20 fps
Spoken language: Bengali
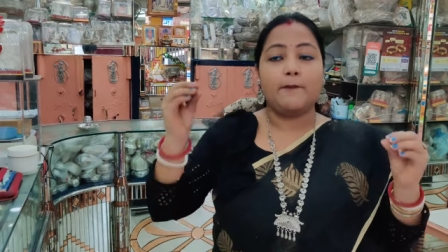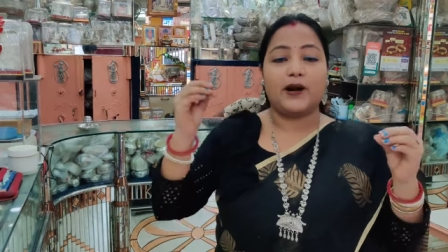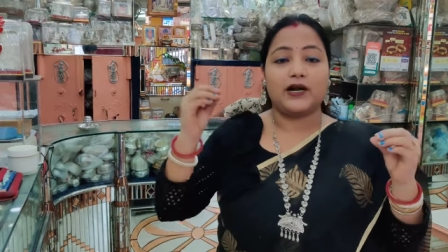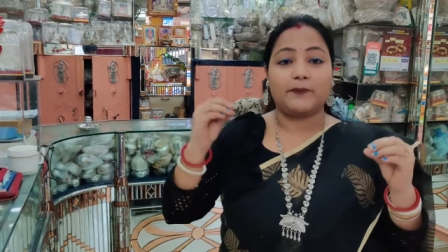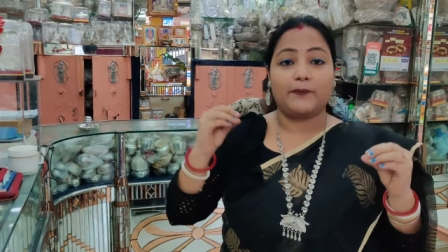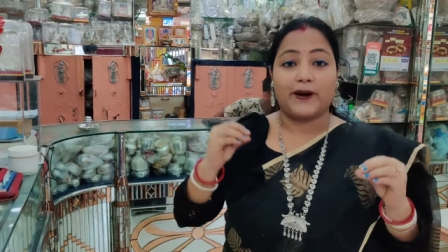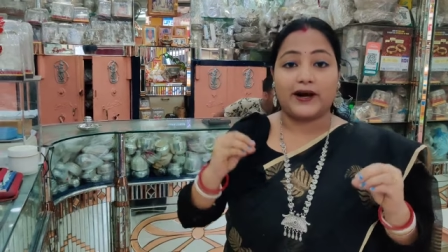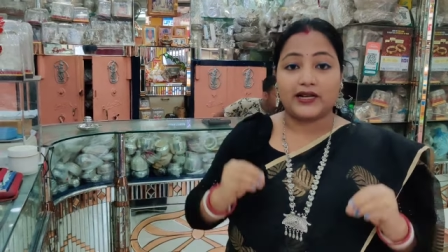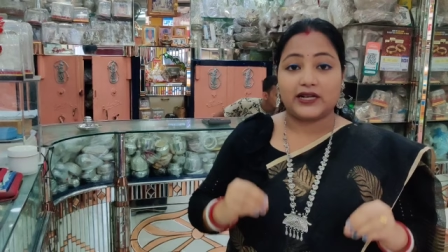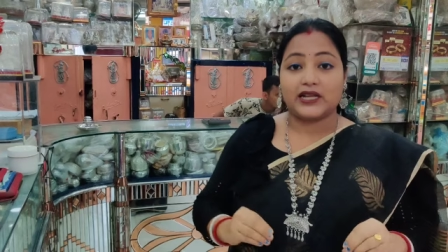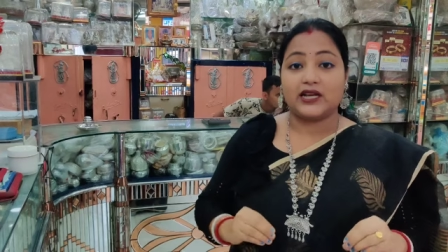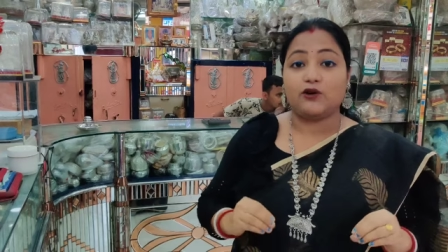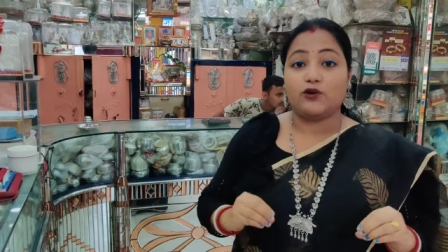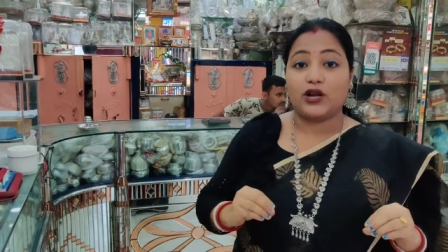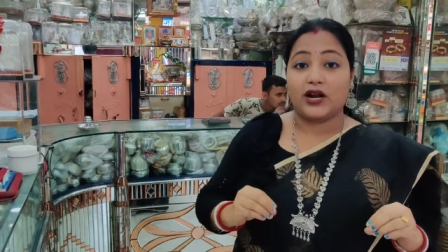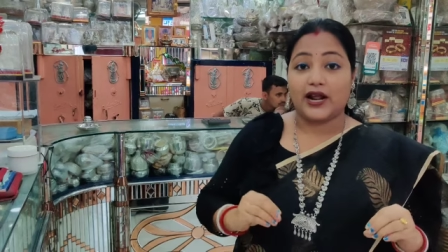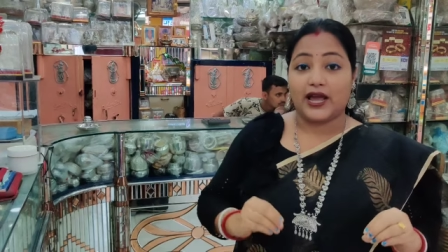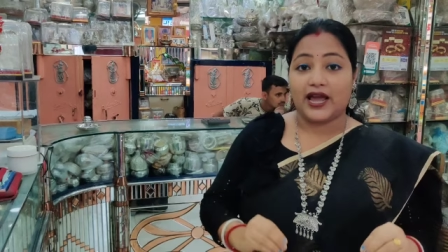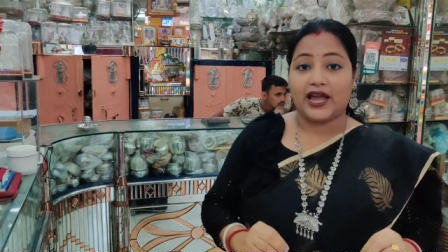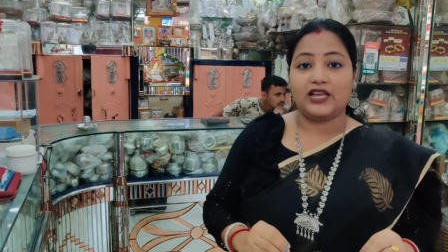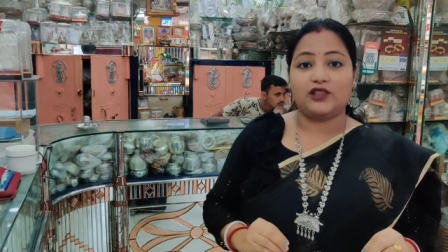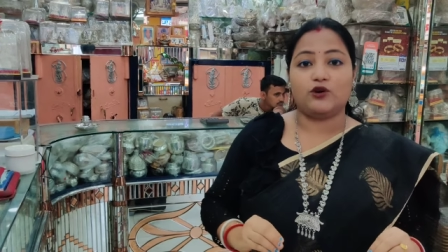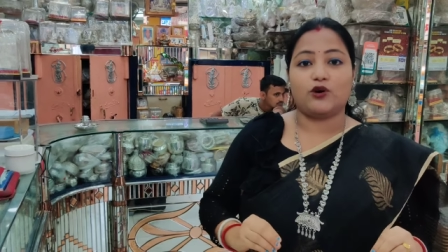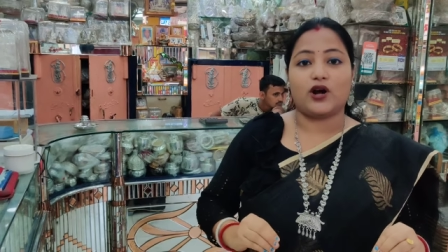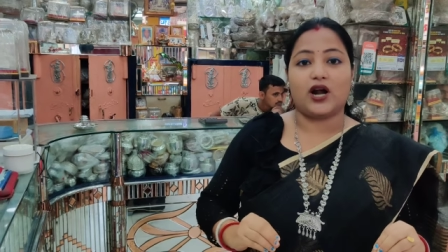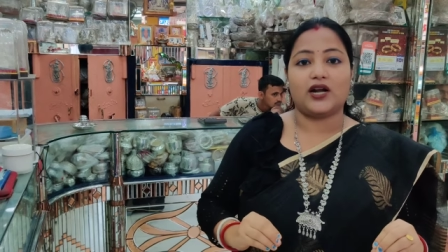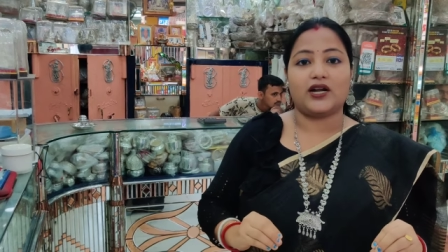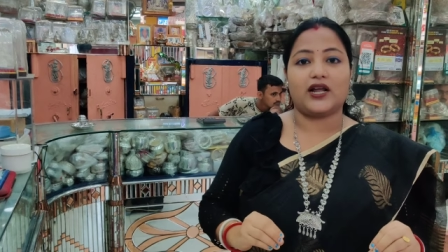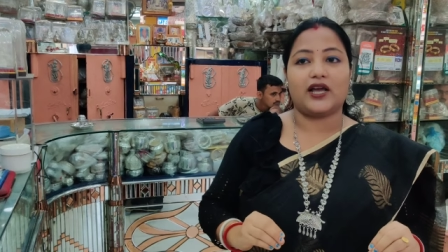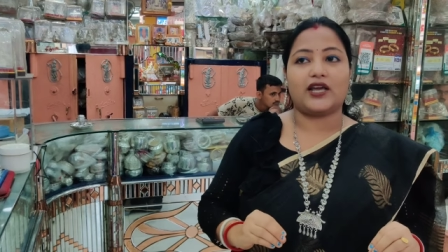বাট পার্টিকুলার এই
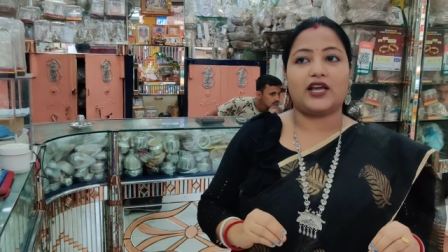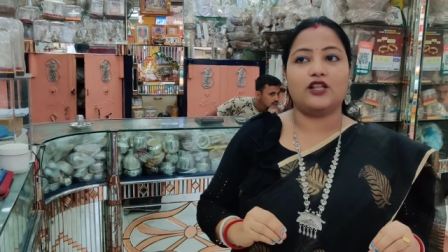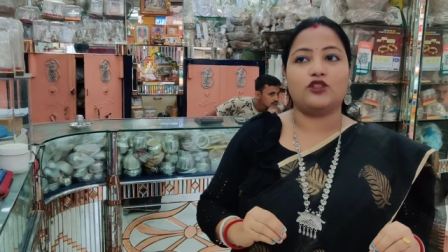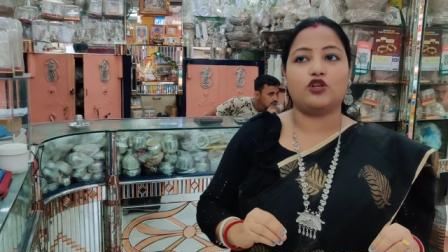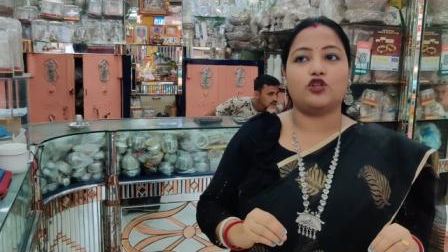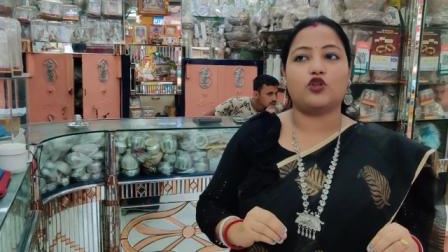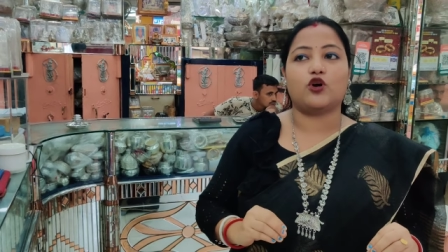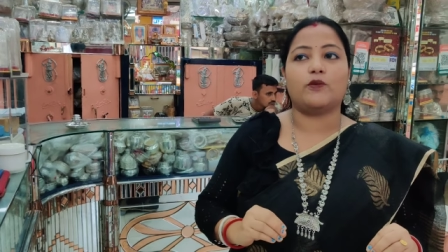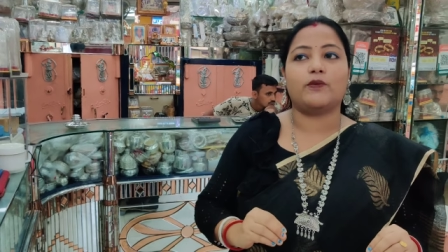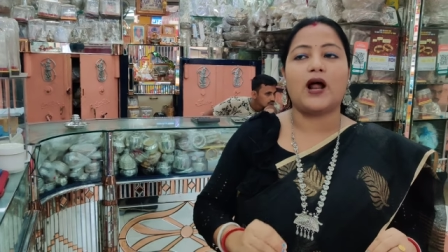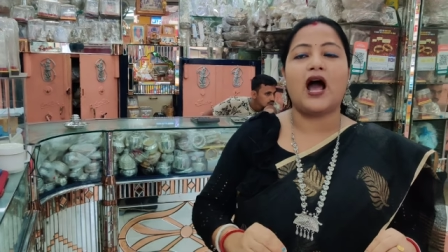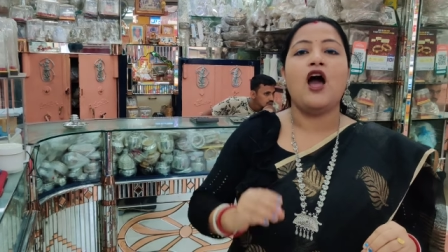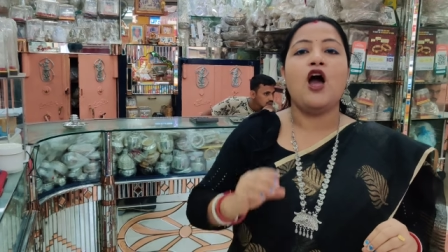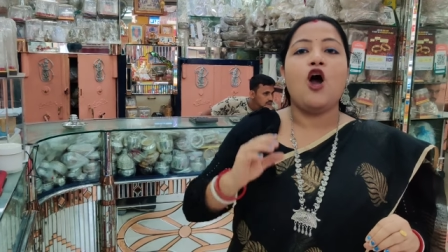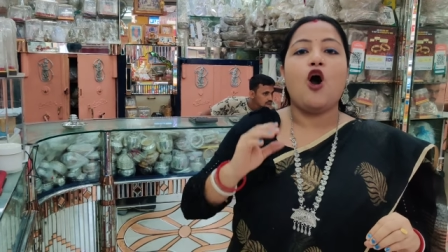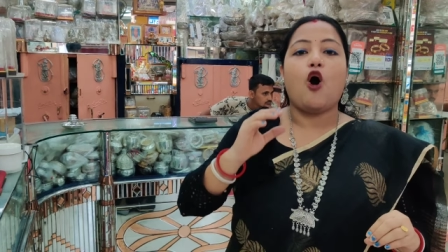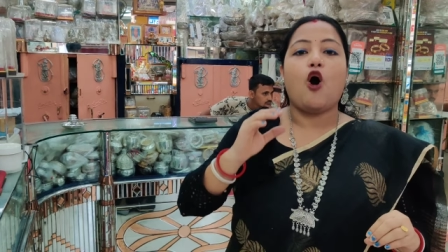দোকানটায় কিন্তু তোমরা